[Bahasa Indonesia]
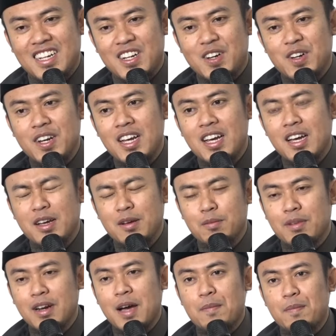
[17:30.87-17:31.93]
Ah?
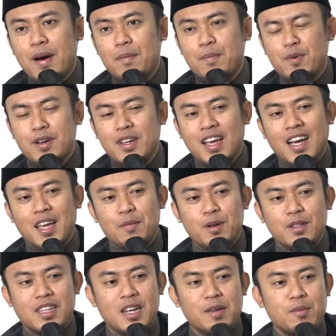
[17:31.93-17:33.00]
berapa pun yang ibu
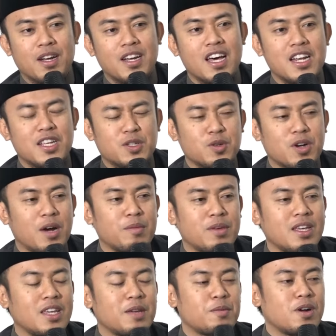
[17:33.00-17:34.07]
terima dari
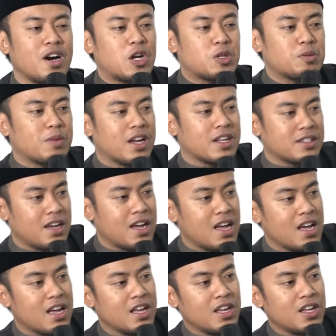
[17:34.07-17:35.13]
suami, ibu harus merasa
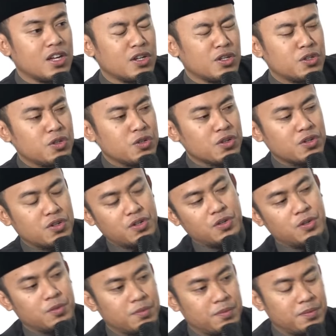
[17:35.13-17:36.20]

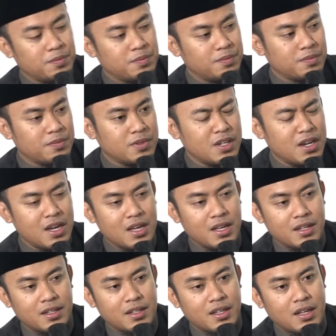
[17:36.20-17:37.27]
cukup. Ya,
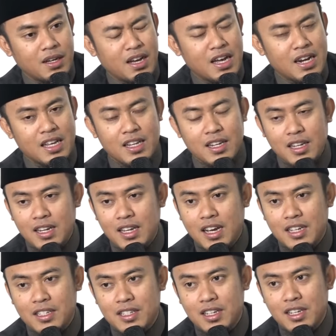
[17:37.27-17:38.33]
hari ini
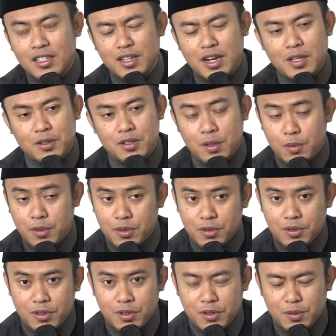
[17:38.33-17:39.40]
dikasih 100 ribu
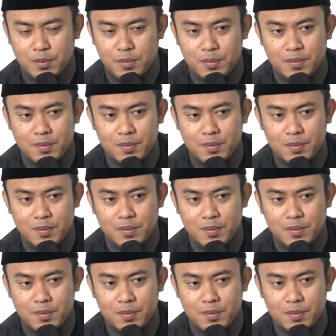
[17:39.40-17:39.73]
cukup.